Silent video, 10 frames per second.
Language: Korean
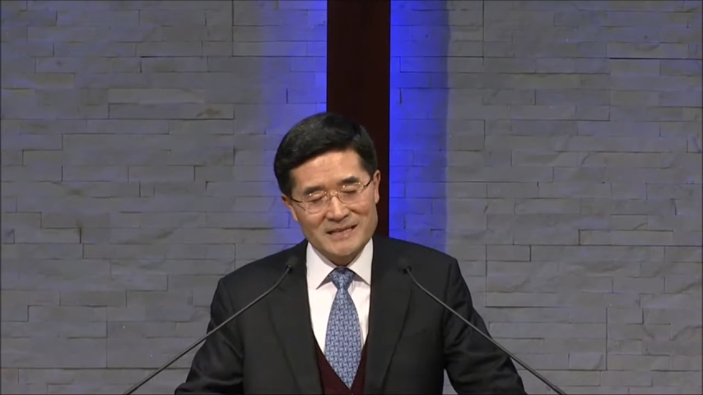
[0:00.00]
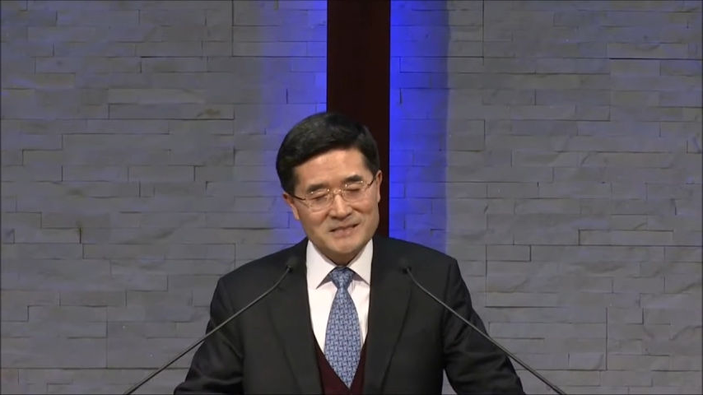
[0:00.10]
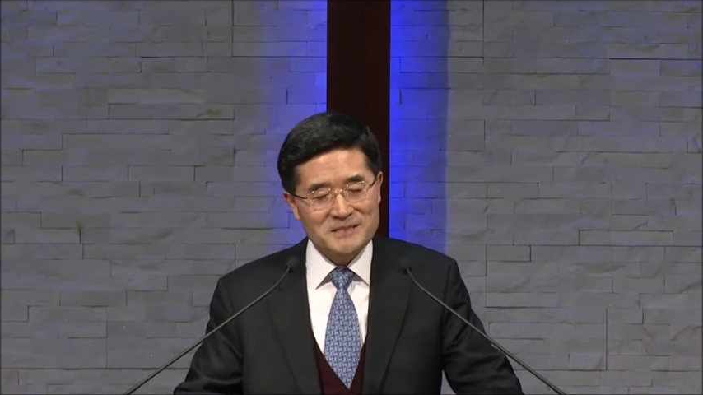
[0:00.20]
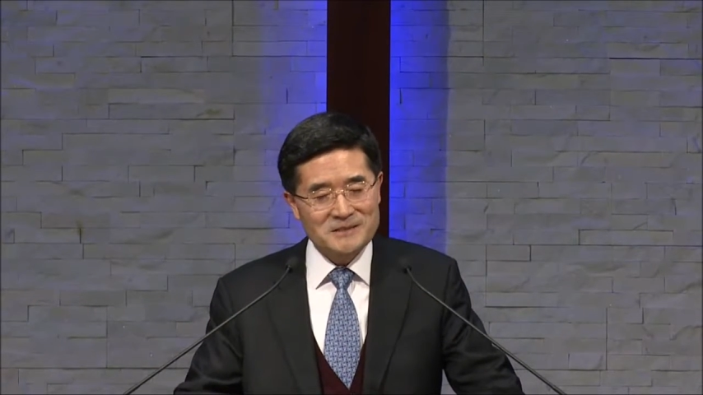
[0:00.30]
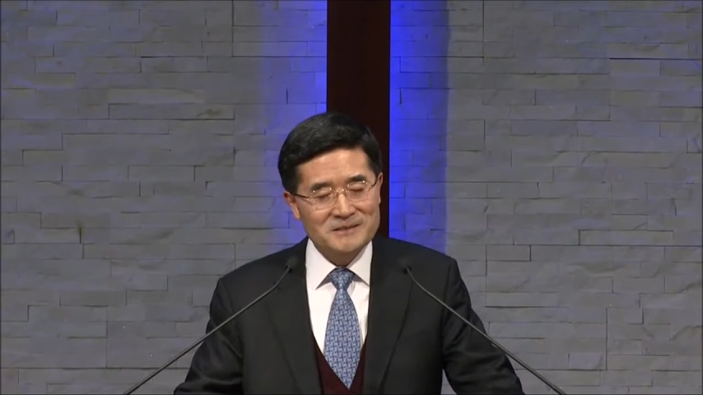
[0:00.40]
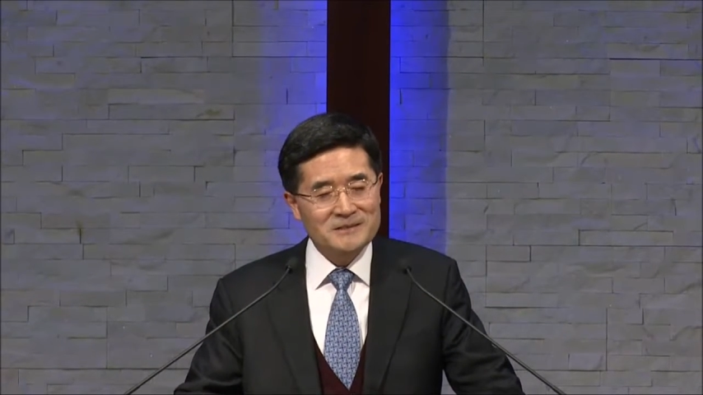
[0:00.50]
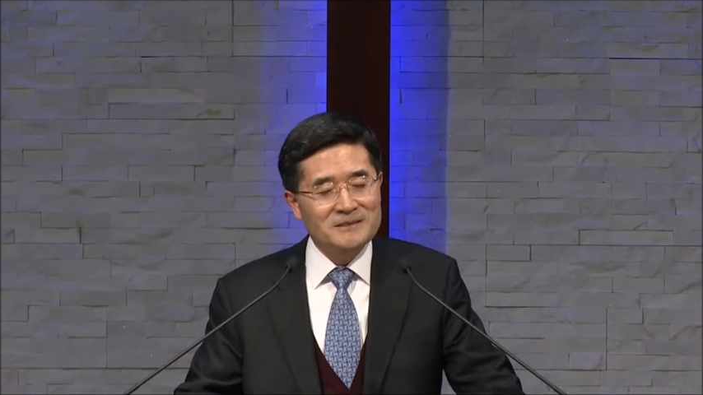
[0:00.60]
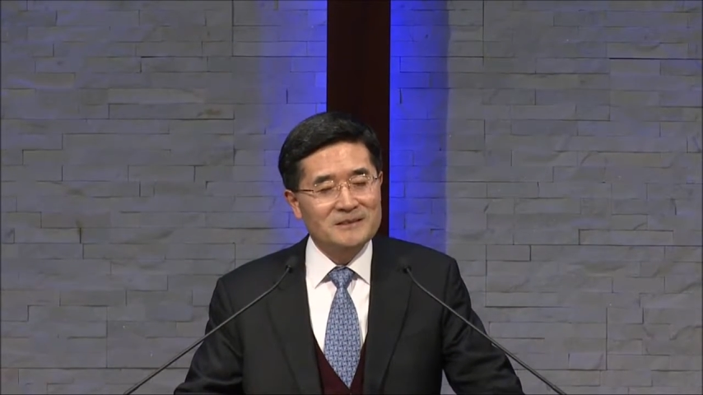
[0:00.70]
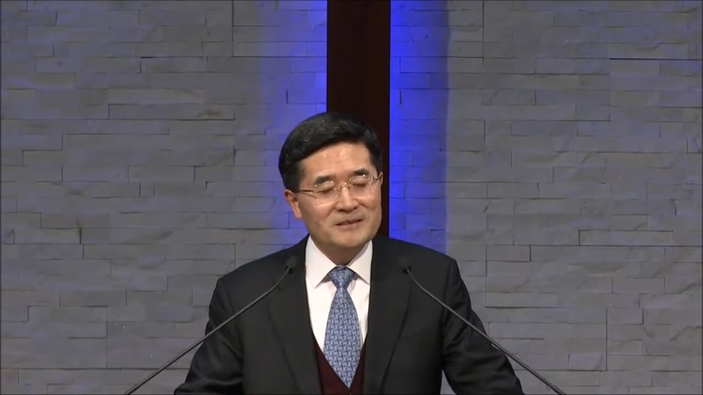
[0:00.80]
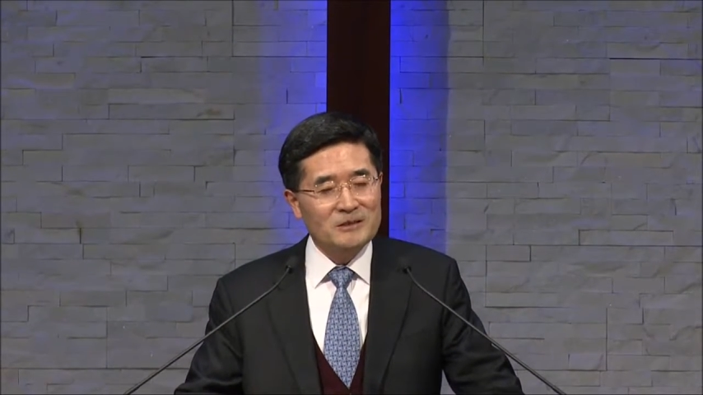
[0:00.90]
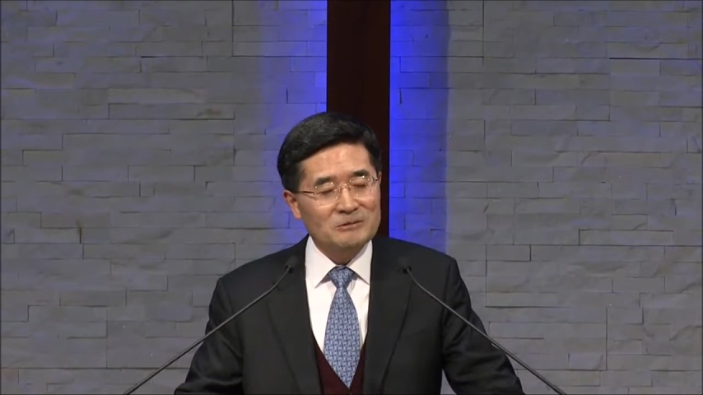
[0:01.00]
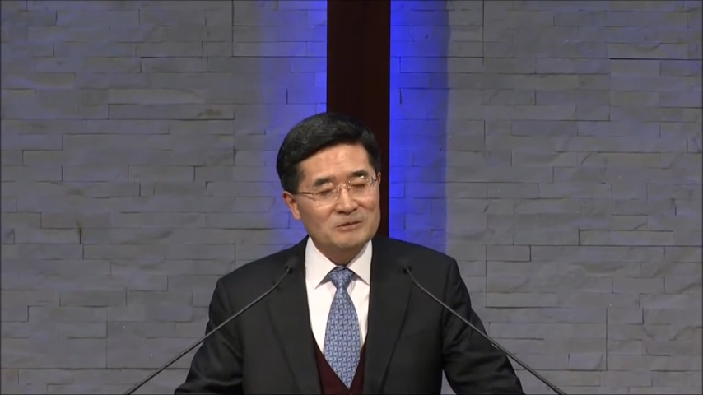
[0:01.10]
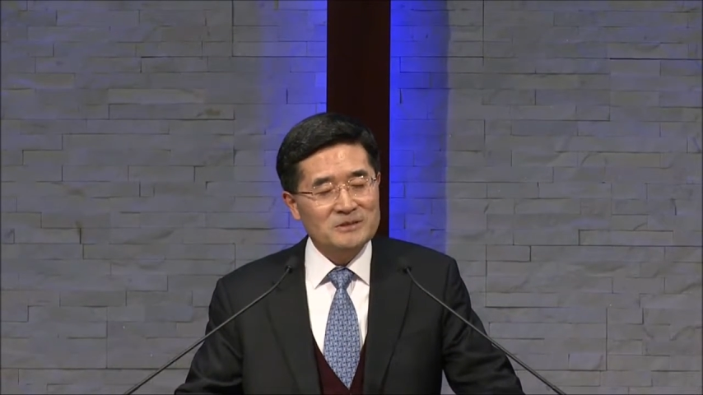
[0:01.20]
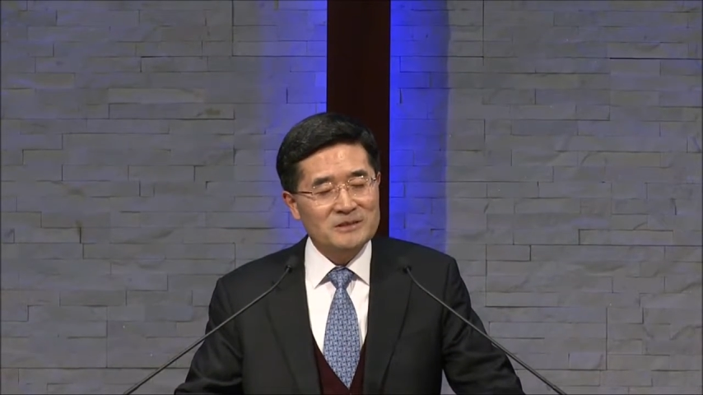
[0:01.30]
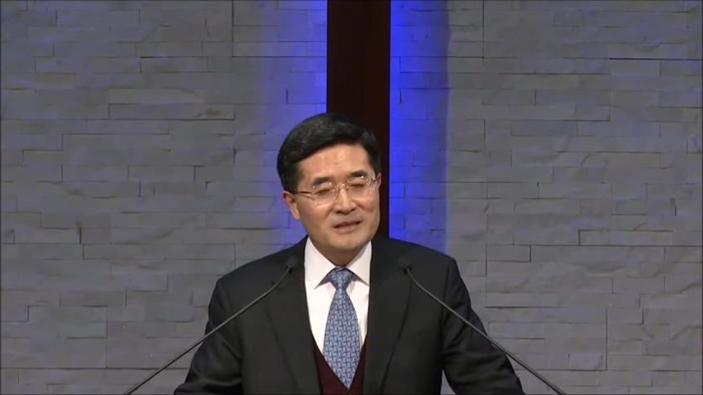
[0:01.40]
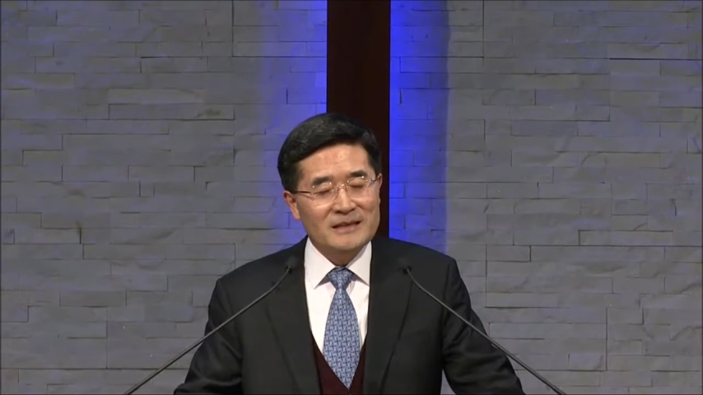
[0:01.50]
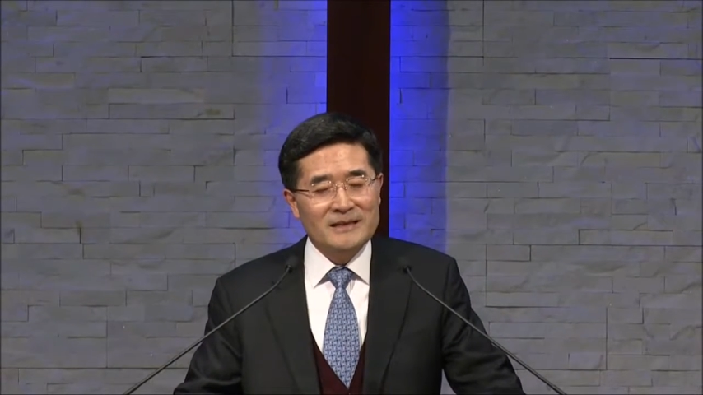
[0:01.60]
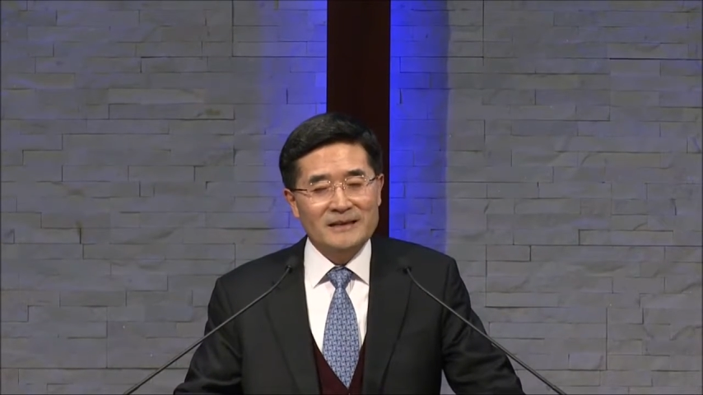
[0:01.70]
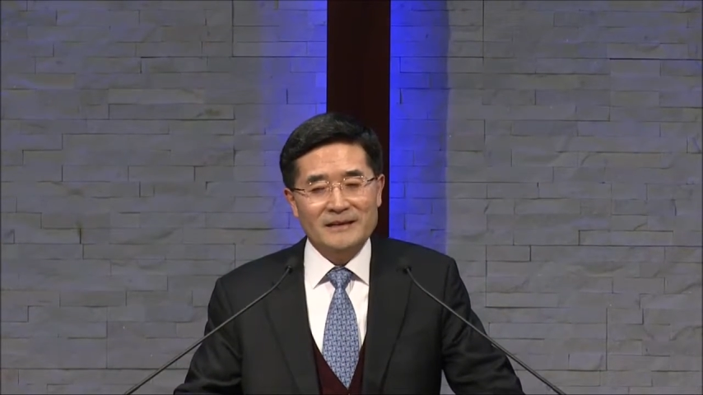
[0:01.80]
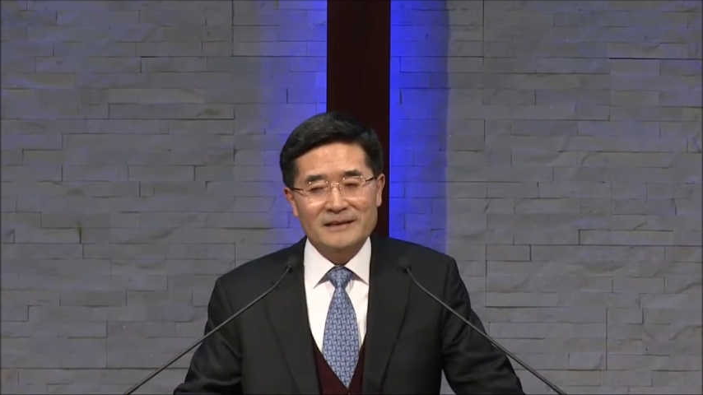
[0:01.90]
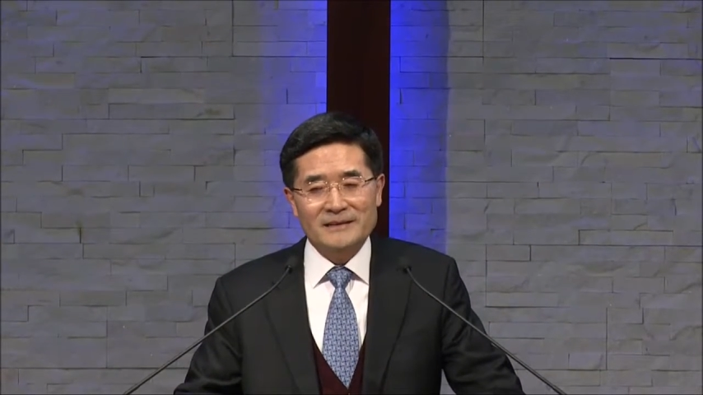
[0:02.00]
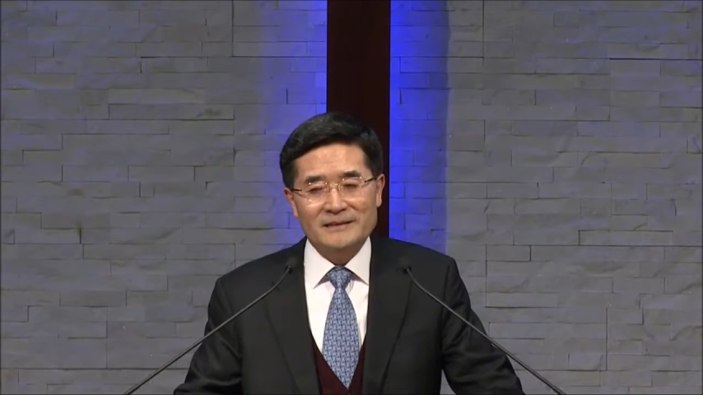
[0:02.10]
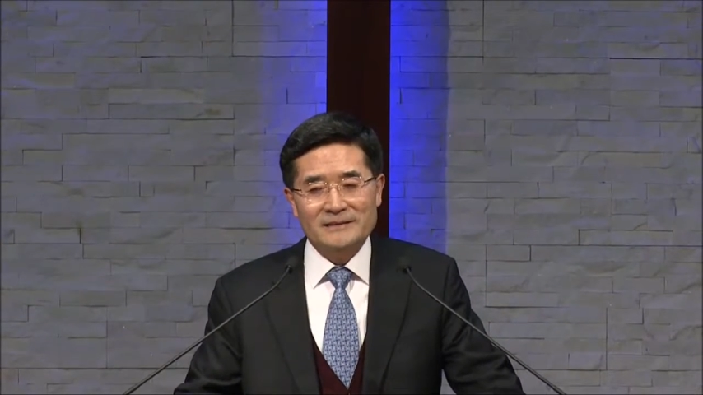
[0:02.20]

해서 결국은 아,